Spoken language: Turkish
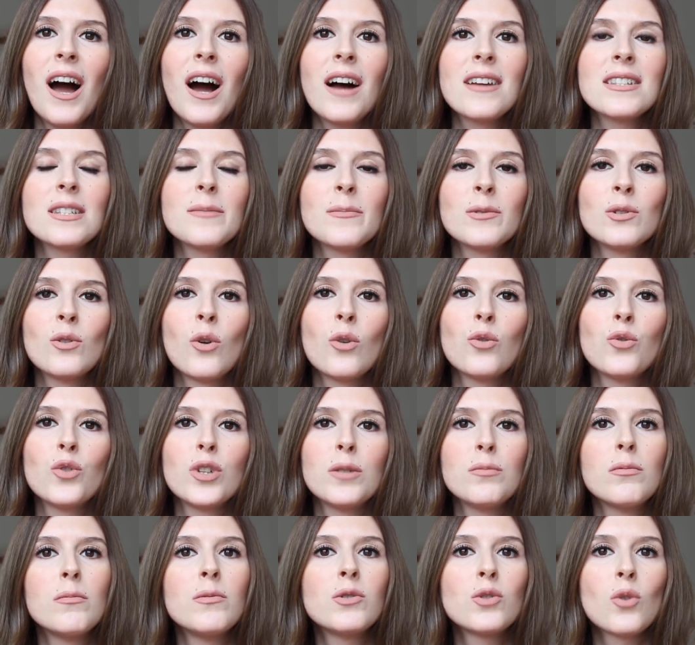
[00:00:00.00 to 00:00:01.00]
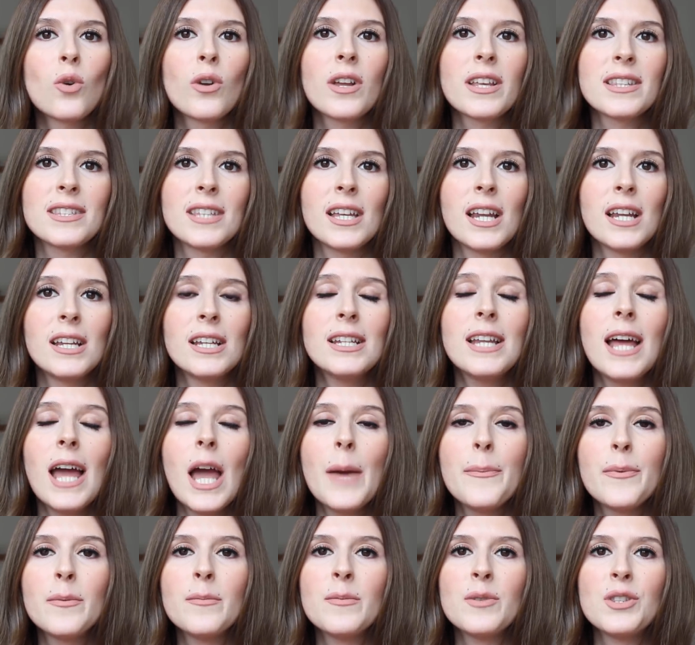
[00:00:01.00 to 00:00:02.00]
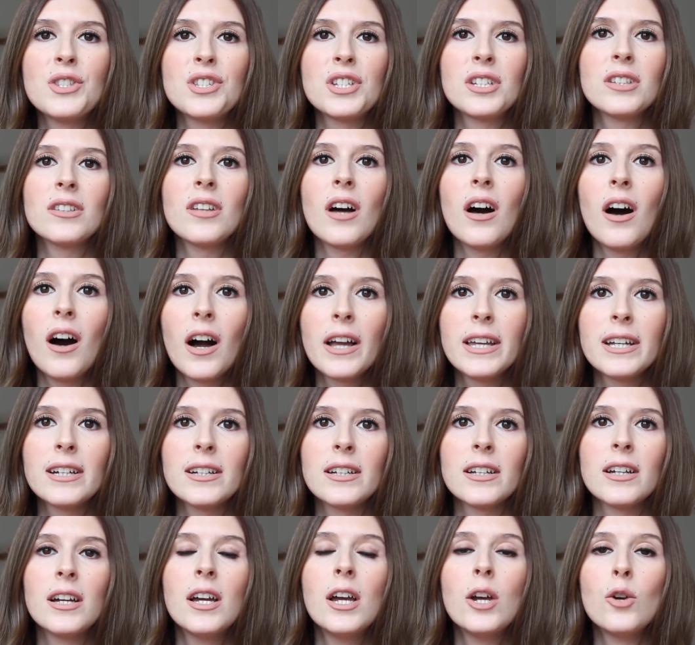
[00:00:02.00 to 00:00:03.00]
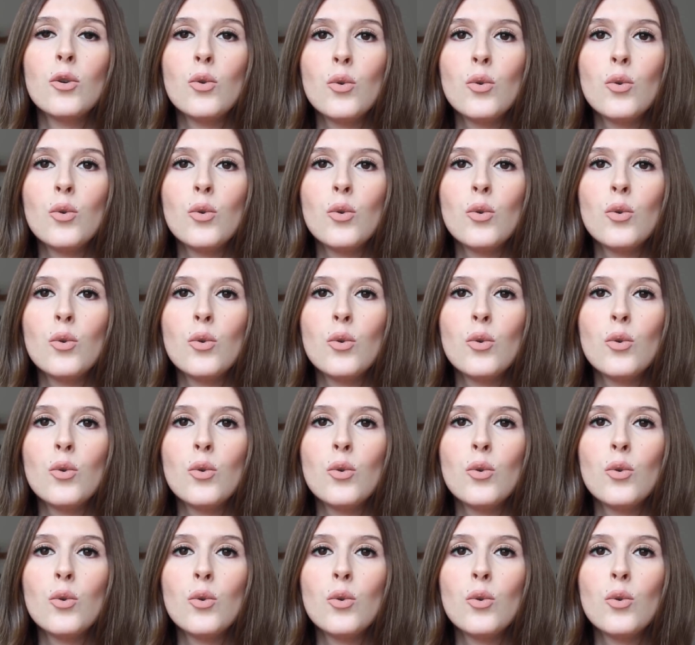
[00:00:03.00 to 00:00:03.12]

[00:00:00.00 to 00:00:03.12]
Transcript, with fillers: Her zaman olduğu gibi bir sonraki senenin hepimiz için daha hayırlı,